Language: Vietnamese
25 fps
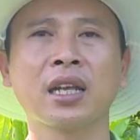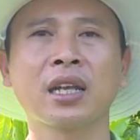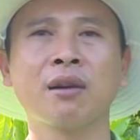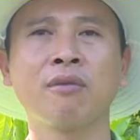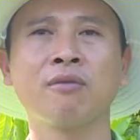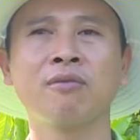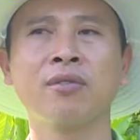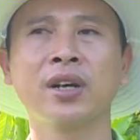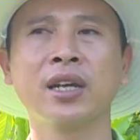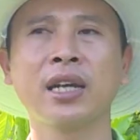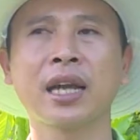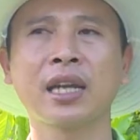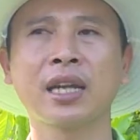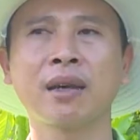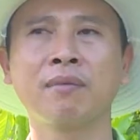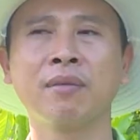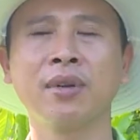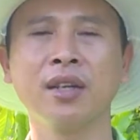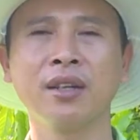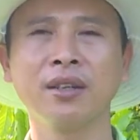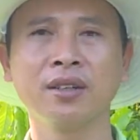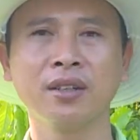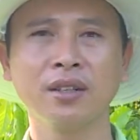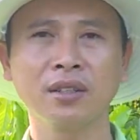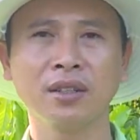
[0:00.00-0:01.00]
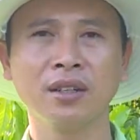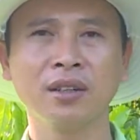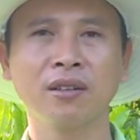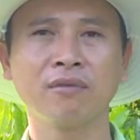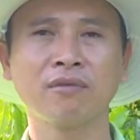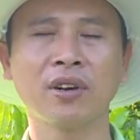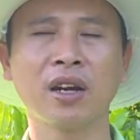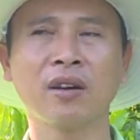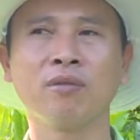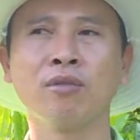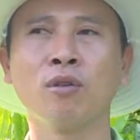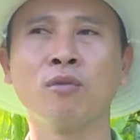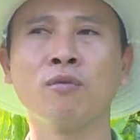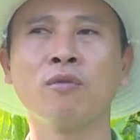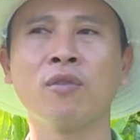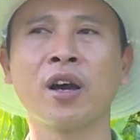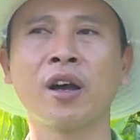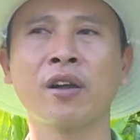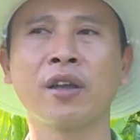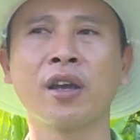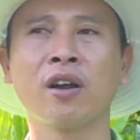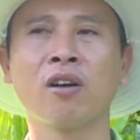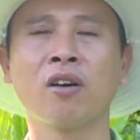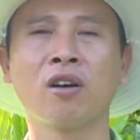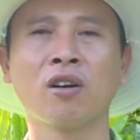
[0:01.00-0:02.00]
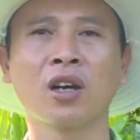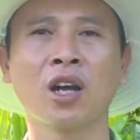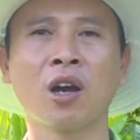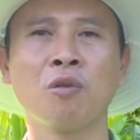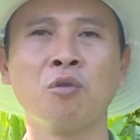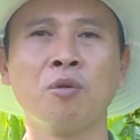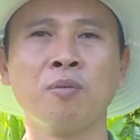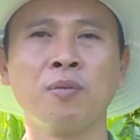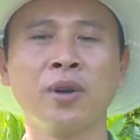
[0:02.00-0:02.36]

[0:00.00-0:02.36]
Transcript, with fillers: trong 200 lít nước và phun vào giai đoạn đầu mùa